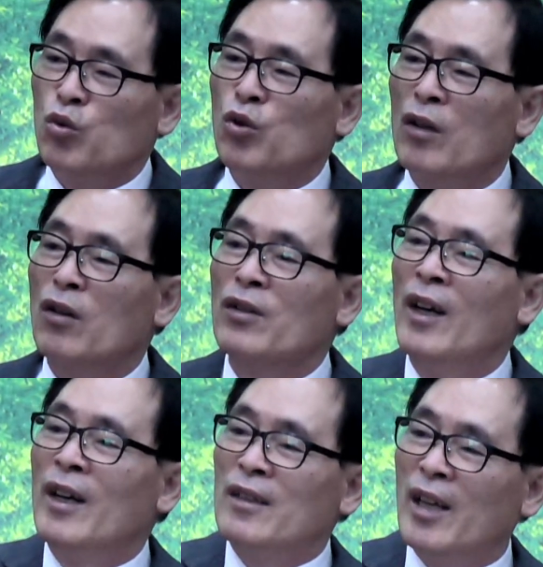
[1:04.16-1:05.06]
중요한
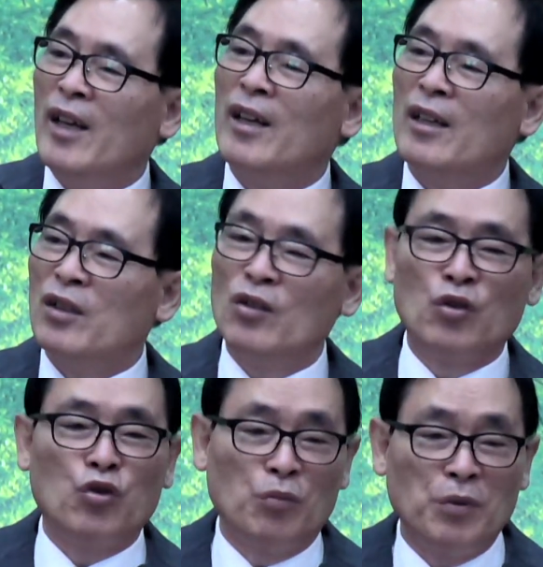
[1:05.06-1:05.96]
것 세
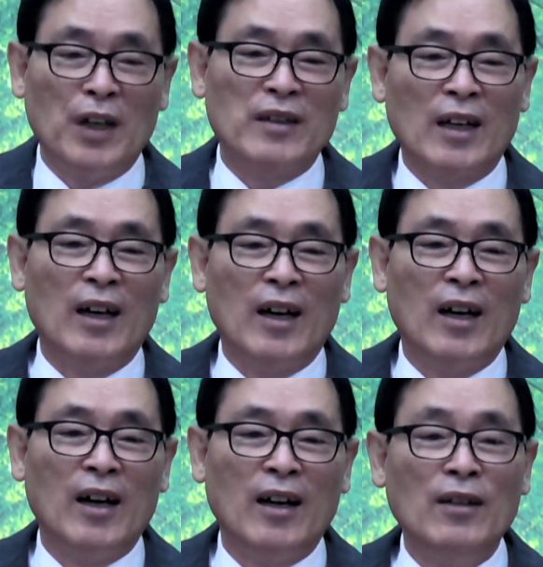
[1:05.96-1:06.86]
가지를 준비하자
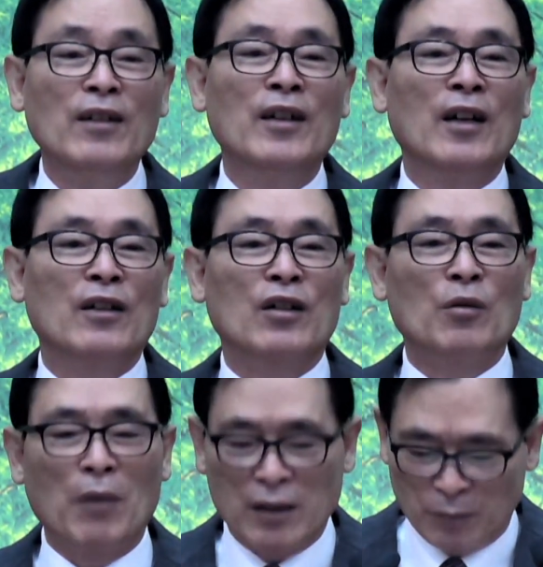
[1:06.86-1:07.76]
하는
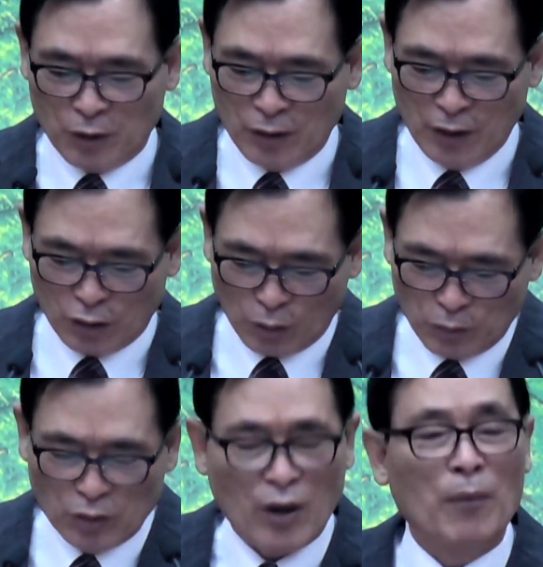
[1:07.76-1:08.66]
그런 말씀을
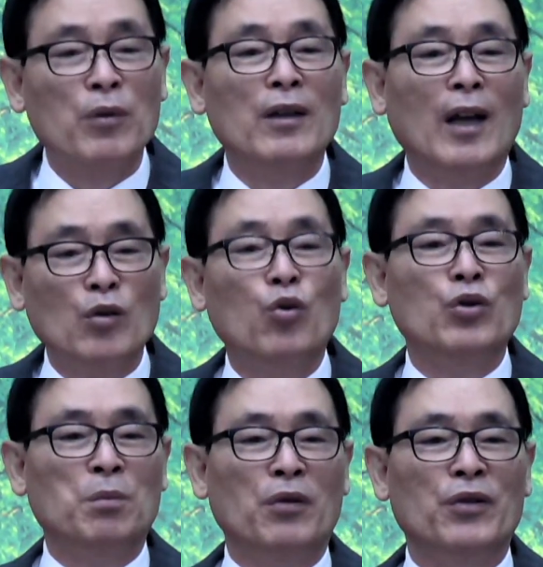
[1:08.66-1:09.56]
여러분들과 함께 나누고
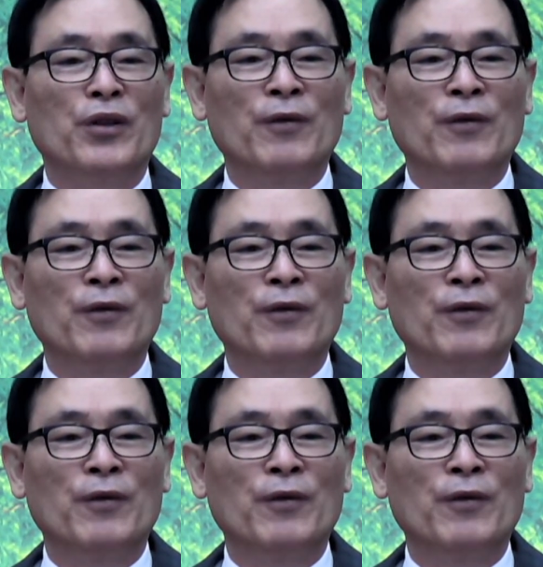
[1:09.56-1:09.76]
싶어요.